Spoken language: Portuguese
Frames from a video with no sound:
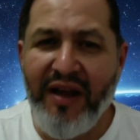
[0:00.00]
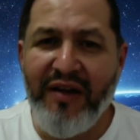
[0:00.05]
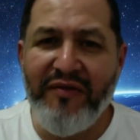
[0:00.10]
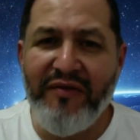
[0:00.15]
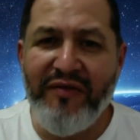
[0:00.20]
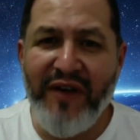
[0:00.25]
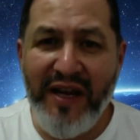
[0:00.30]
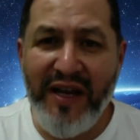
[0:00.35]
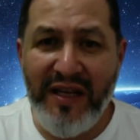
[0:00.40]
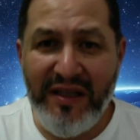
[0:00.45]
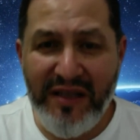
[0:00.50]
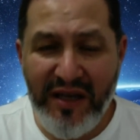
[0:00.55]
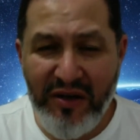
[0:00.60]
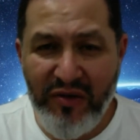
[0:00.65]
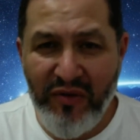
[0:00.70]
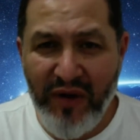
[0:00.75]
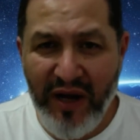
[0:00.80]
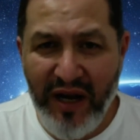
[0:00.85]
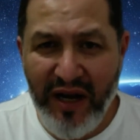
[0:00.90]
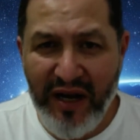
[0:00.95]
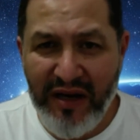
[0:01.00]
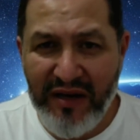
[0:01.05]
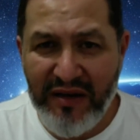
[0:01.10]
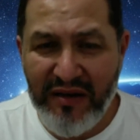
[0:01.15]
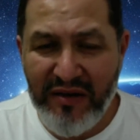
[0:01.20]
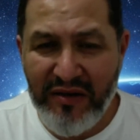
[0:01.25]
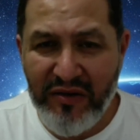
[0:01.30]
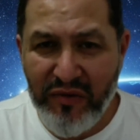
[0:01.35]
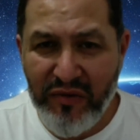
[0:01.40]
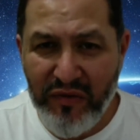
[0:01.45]
vai entrar no ar
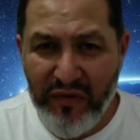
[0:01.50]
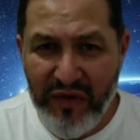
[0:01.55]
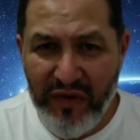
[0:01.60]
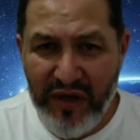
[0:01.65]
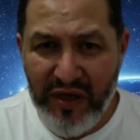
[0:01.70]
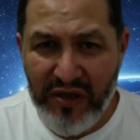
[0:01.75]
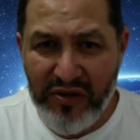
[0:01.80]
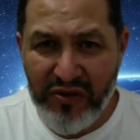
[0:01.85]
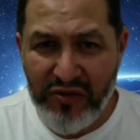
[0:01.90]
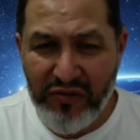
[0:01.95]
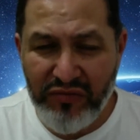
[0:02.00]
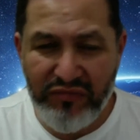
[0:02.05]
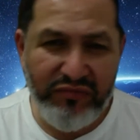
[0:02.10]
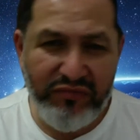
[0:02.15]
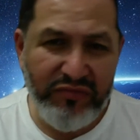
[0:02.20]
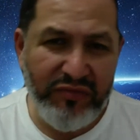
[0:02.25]
um vídeo